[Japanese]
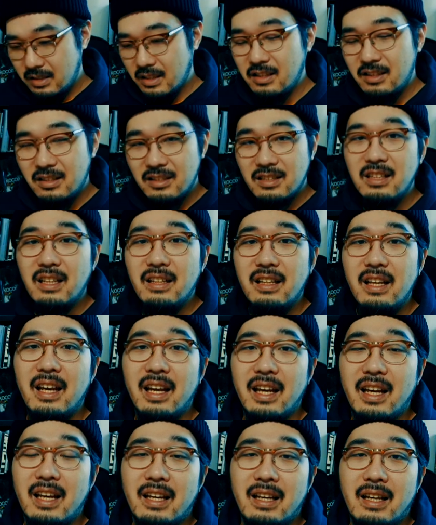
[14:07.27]
実写
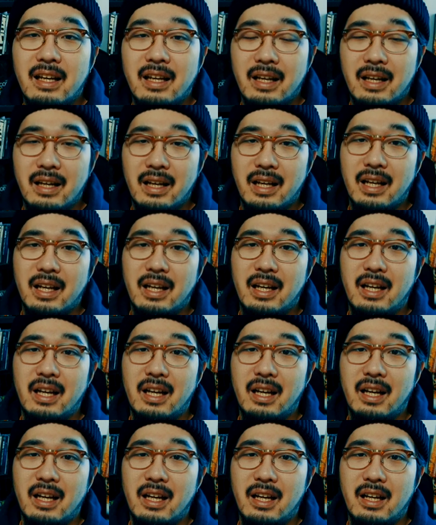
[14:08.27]
で、
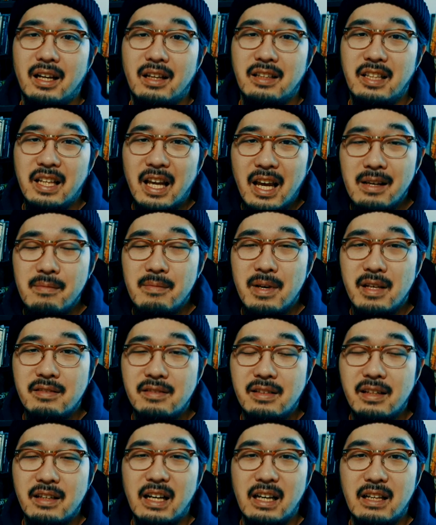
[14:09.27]
えー、内
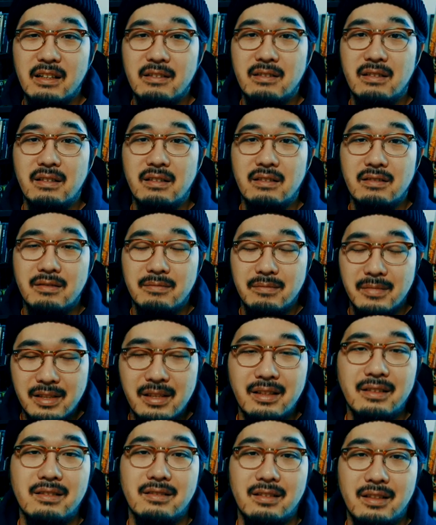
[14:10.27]
面世界を見
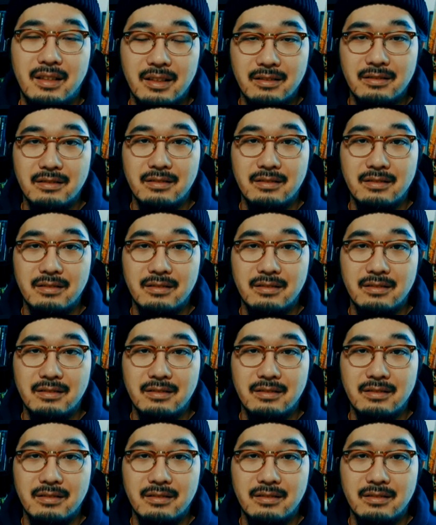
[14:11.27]
せるっ